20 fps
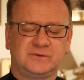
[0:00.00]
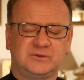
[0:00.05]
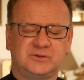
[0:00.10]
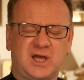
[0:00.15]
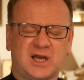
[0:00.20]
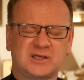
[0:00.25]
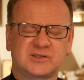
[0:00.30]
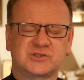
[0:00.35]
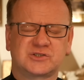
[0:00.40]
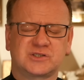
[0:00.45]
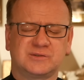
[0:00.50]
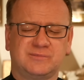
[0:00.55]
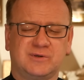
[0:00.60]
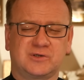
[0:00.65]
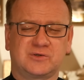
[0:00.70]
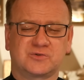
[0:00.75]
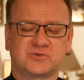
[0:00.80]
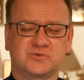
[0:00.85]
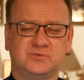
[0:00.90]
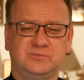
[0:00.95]
tak trzeba
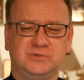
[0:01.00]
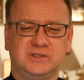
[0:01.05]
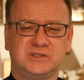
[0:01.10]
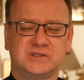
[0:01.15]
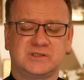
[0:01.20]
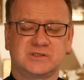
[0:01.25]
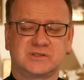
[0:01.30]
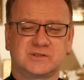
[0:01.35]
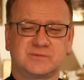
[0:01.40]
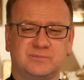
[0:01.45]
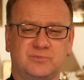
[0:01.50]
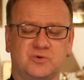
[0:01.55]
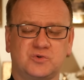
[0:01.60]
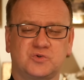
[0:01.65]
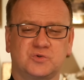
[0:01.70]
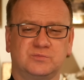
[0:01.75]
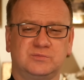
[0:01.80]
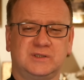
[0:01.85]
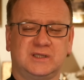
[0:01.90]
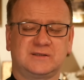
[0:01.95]
rozumieć
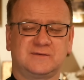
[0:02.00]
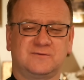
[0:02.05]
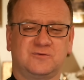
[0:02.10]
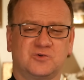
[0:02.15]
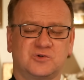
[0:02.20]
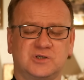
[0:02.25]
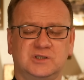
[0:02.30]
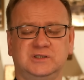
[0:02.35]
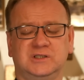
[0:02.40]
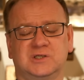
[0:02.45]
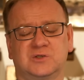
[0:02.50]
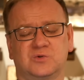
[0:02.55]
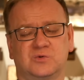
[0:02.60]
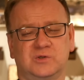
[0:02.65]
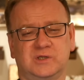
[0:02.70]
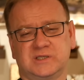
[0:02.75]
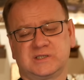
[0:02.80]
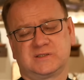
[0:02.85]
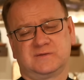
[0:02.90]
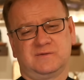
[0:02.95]
sposób na tworzenie
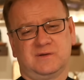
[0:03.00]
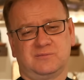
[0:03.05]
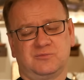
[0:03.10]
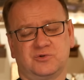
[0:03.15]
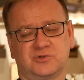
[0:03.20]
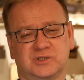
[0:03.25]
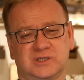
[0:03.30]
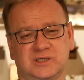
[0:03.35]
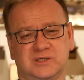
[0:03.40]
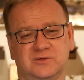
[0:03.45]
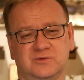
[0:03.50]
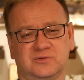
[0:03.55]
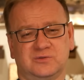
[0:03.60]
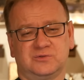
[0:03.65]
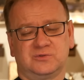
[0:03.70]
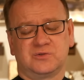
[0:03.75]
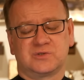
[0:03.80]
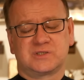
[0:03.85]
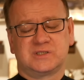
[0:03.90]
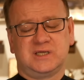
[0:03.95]
Królestwa Bożego.
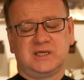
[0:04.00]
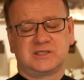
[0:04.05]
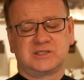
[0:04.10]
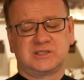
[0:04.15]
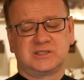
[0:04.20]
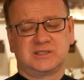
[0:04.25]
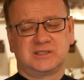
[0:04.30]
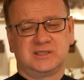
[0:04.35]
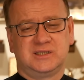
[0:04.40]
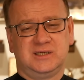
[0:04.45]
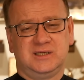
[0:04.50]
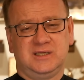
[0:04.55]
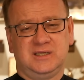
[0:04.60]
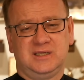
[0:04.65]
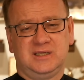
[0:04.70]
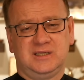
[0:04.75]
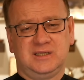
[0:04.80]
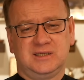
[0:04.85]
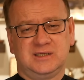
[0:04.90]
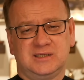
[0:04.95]
To znaczy,
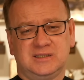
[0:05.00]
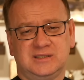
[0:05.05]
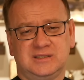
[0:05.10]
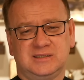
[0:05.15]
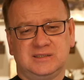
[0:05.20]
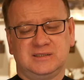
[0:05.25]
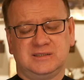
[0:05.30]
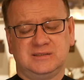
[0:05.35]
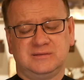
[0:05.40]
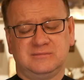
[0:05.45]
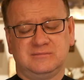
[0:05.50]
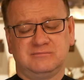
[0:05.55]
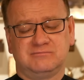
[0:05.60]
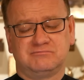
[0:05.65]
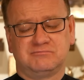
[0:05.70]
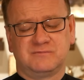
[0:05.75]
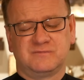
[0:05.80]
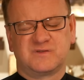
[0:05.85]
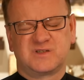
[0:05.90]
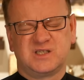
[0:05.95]
y,
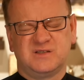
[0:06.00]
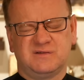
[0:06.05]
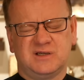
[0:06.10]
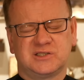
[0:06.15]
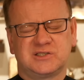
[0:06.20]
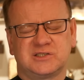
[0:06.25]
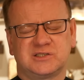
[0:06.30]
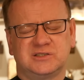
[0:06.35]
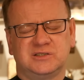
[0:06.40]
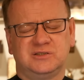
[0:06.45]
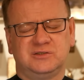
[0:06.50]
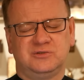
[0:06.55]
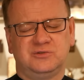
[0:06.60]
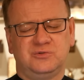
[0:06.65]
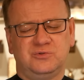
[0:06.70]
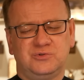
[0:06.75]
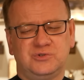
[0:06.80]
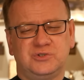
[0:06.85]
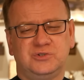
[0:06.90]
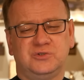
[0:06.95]
wzywać
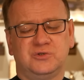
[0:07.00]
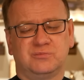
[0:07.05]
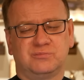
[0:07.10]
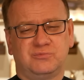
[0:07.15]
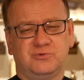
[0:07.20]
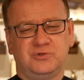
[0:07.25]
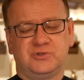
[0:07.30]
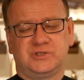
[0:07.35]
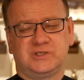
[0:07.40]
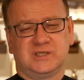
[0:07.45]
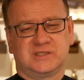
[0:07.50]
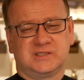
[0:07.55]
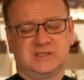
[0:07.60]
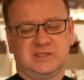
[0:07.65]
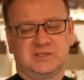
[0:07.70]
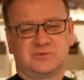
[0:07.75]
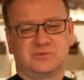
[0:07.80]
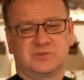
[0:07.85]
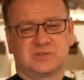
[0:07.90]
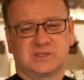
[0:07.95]
ludzi do pójścia za
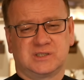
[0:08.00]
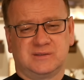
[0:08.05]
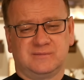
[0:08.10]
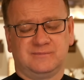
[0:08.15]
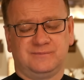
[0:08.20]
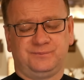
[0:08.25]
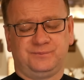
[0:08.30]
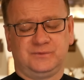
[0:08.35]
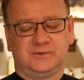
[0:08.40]
Jezusem,